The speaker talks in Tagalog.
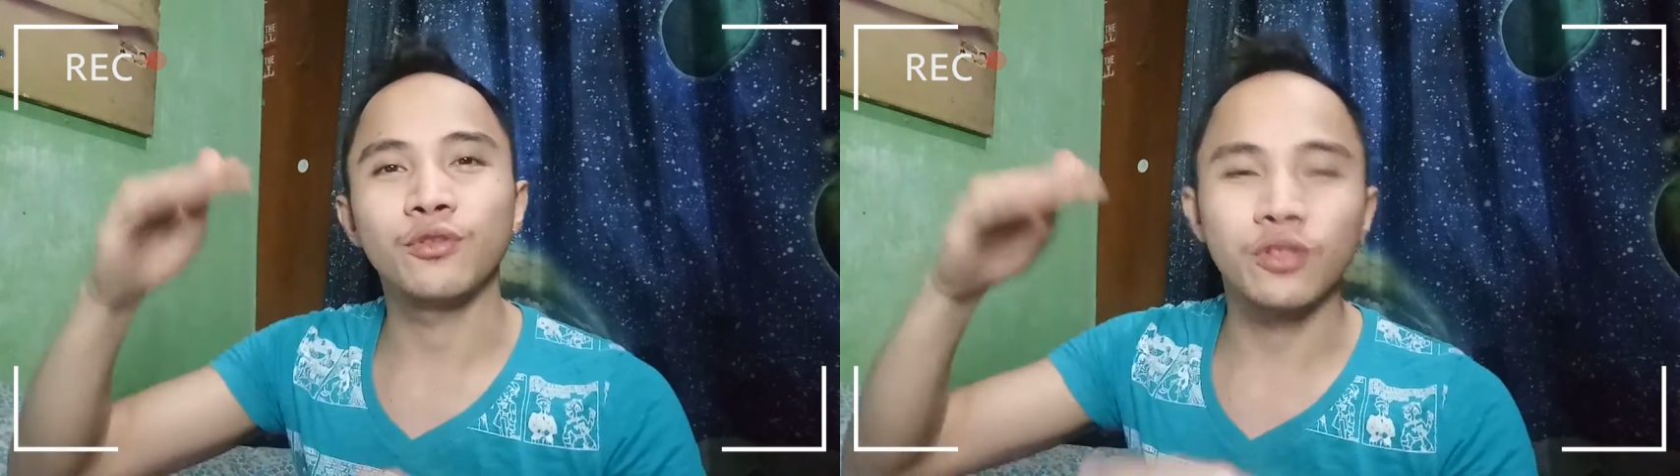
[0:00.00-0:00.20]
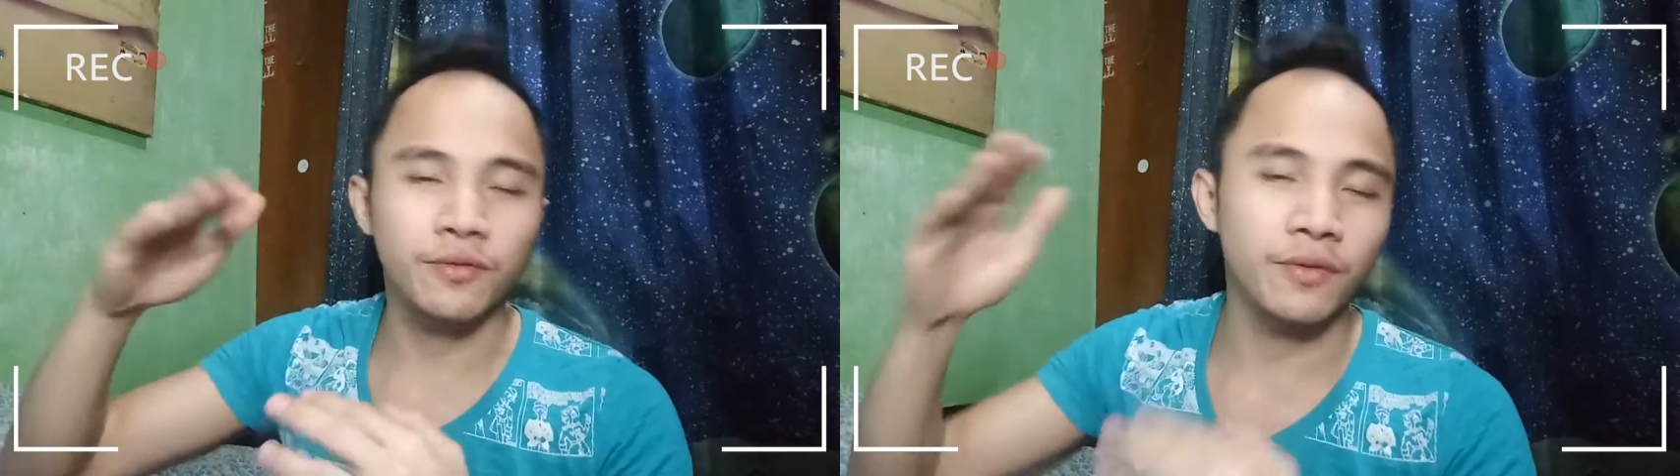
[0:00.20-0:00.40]

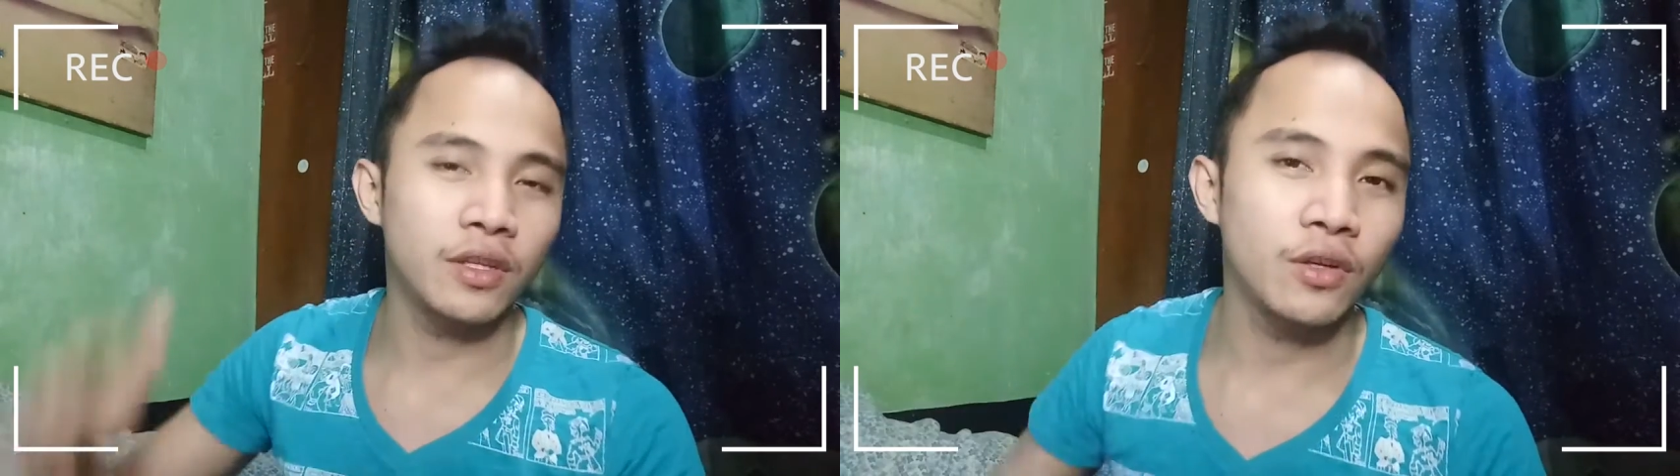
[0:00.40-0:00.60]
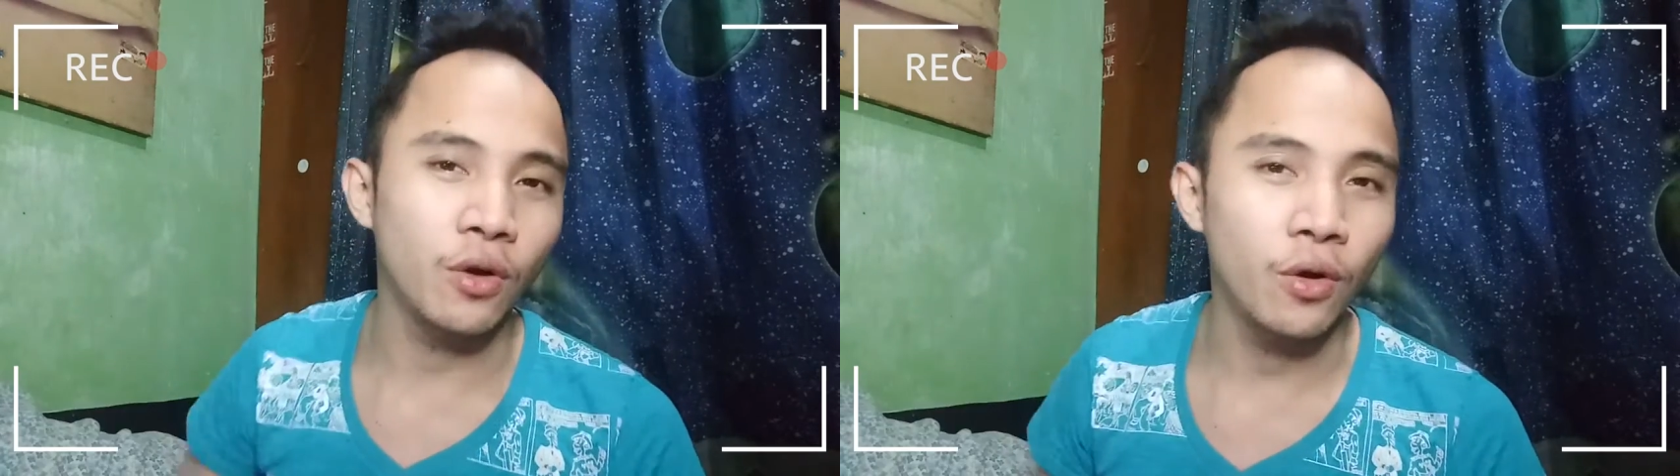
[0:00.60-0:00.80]

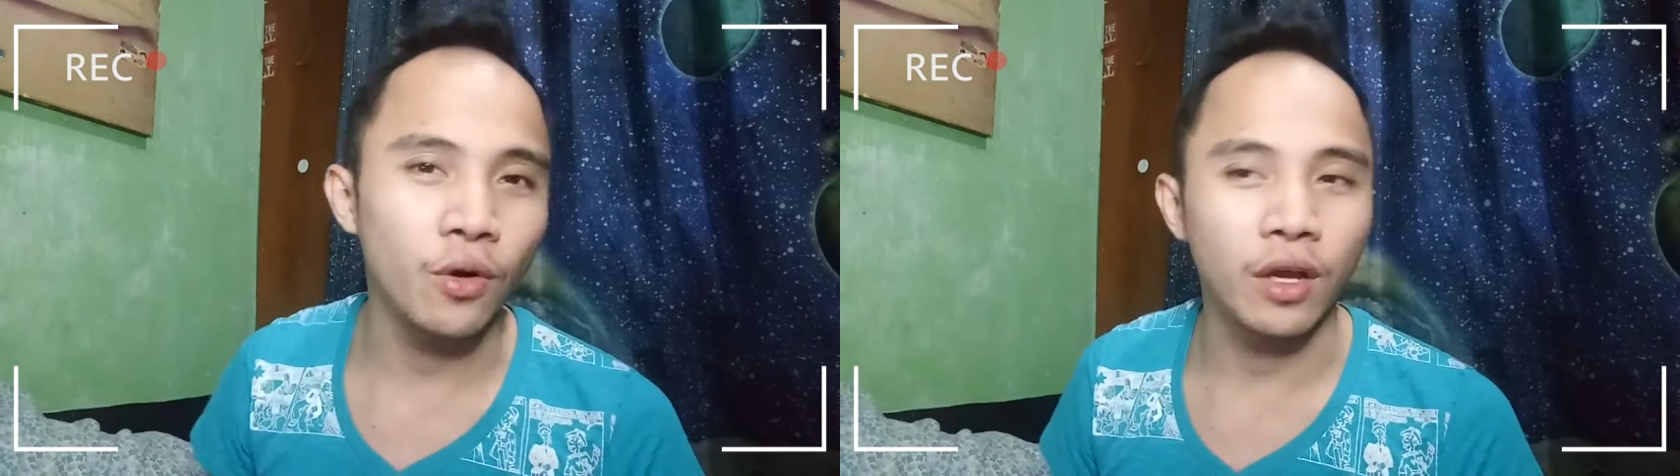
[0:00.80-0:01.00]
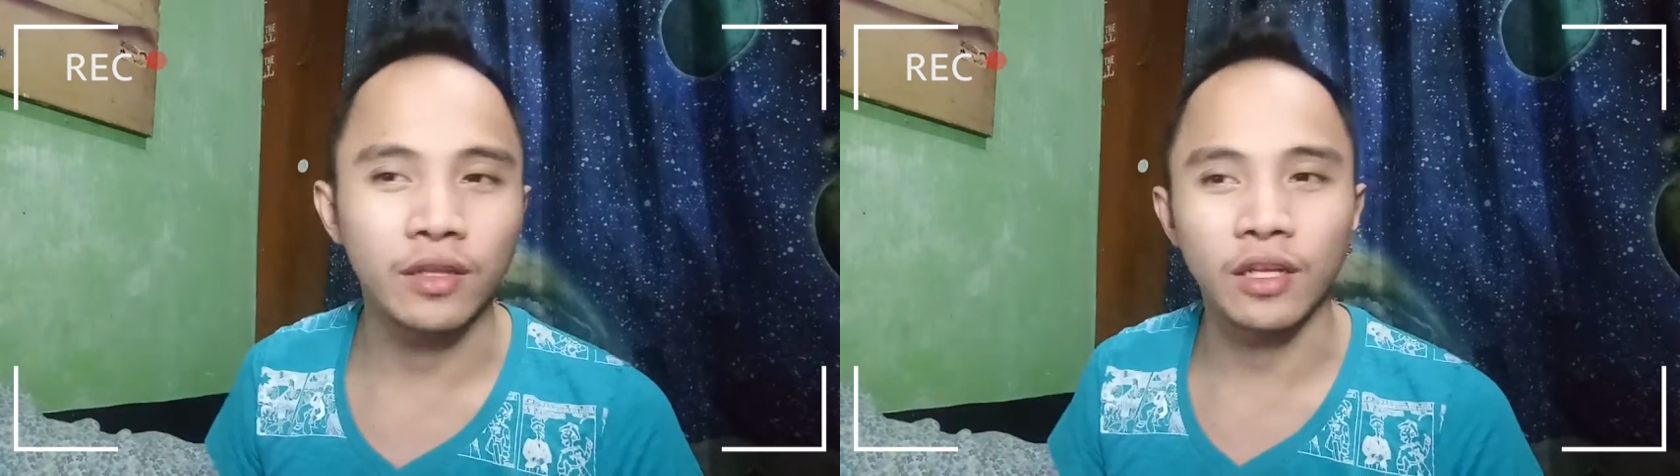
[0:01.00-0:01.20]
newsfeed
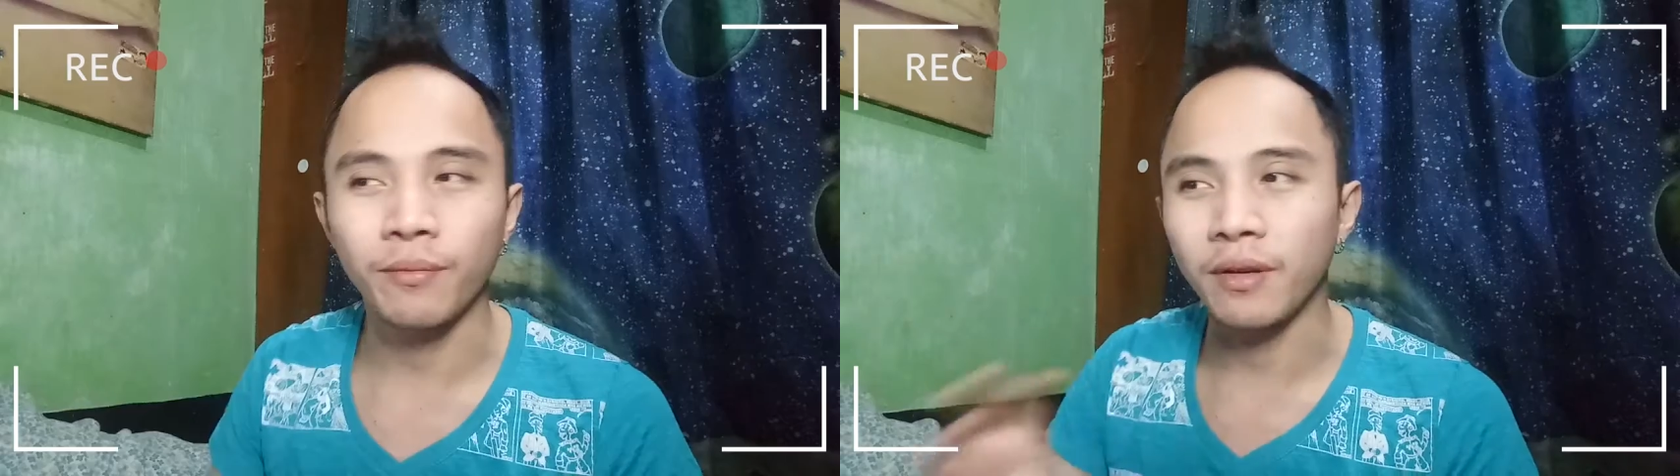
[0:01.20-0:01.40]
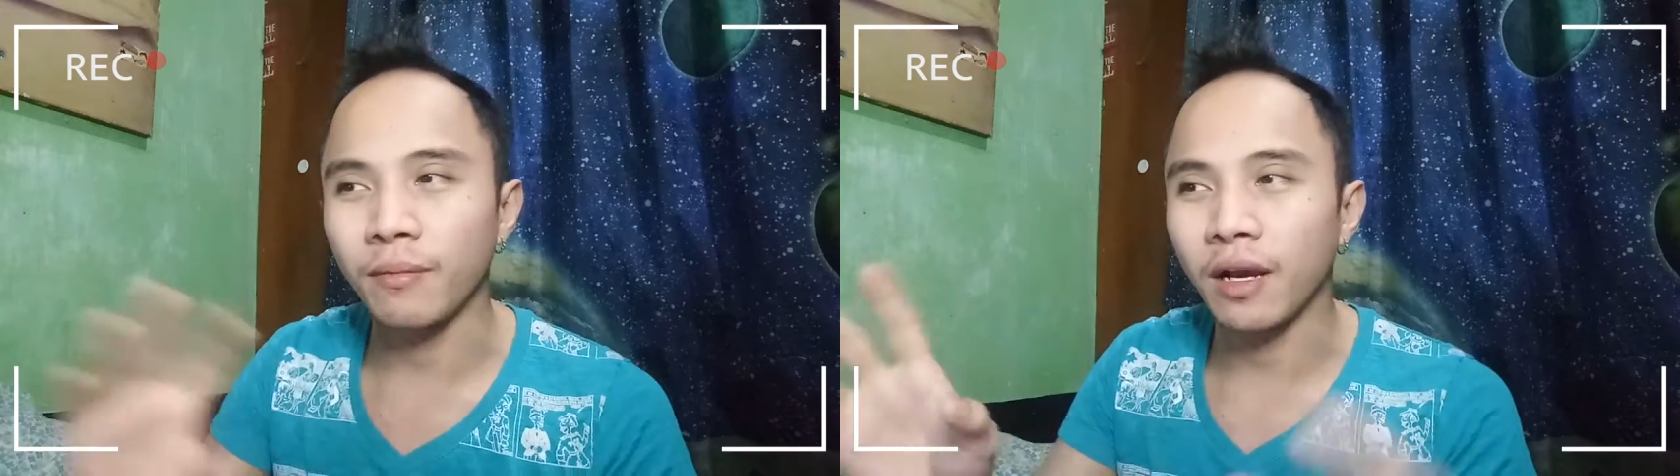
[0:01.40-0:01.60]
ko and
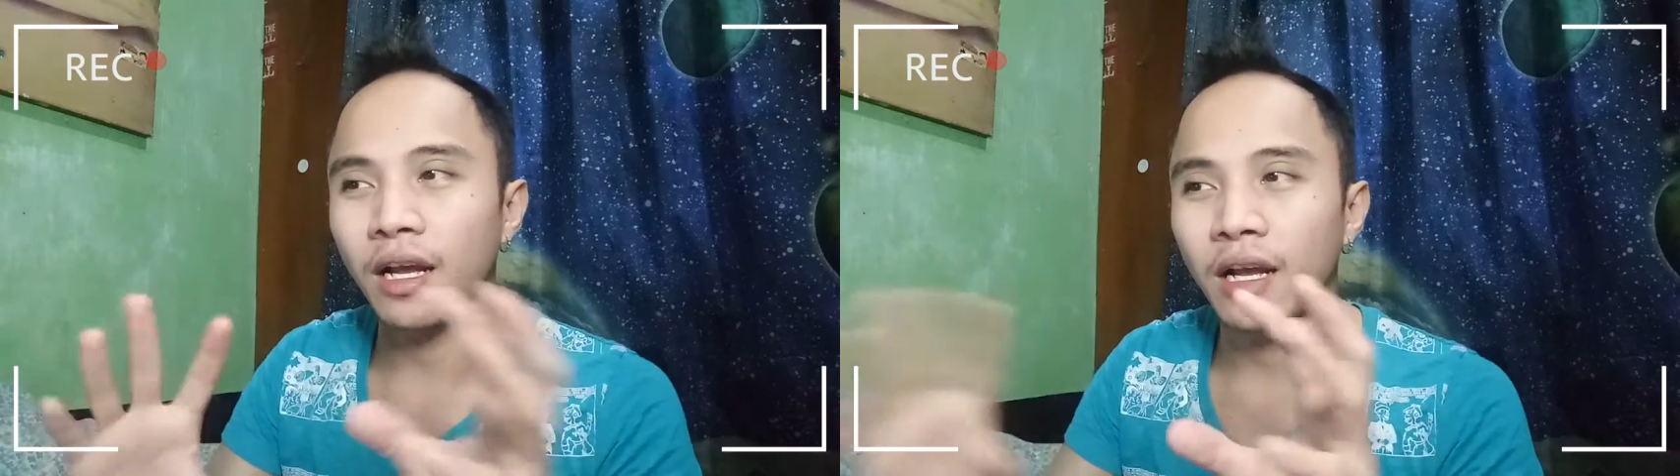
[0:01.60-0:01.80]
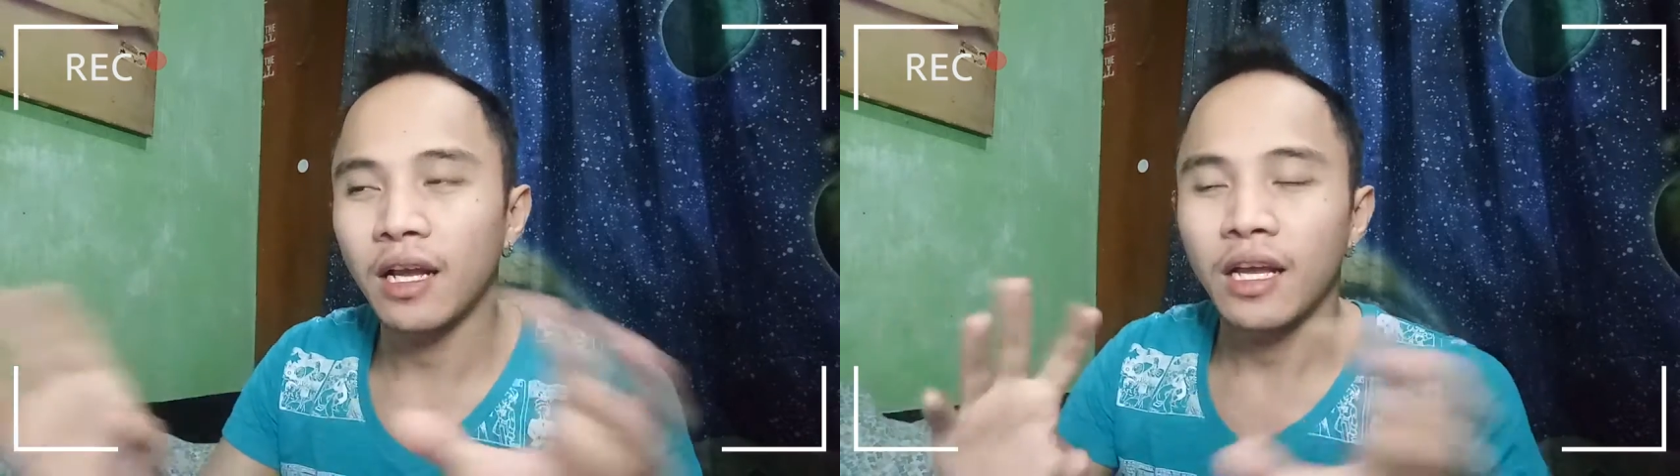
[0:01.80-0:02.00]
then may
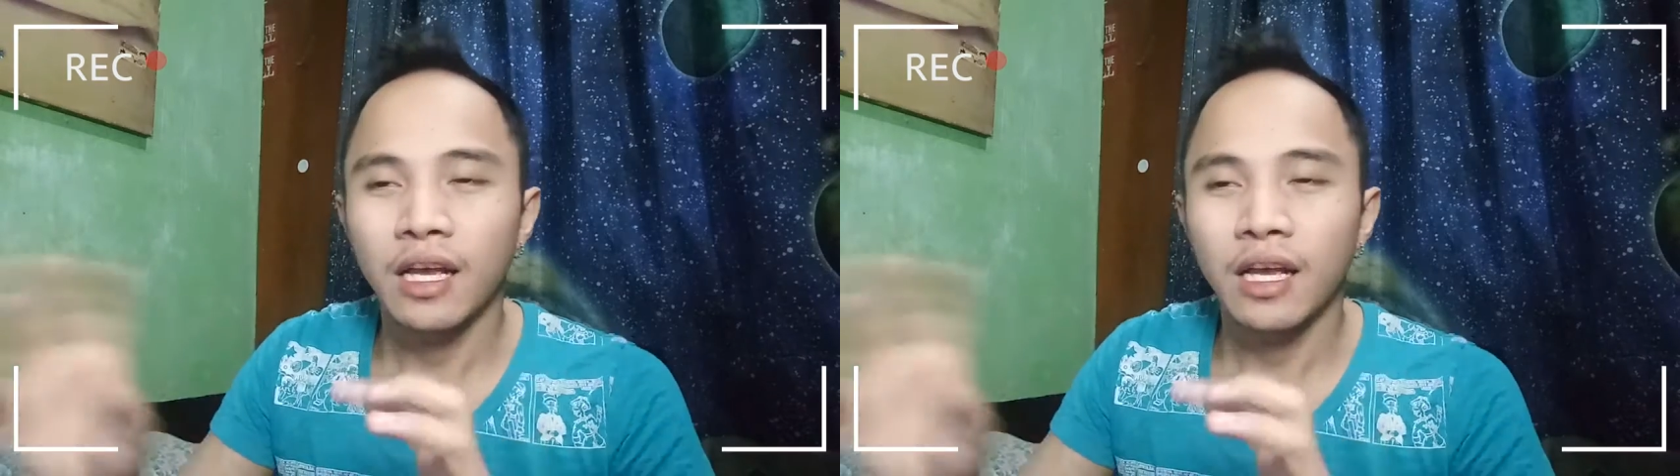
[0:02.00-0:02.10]
mga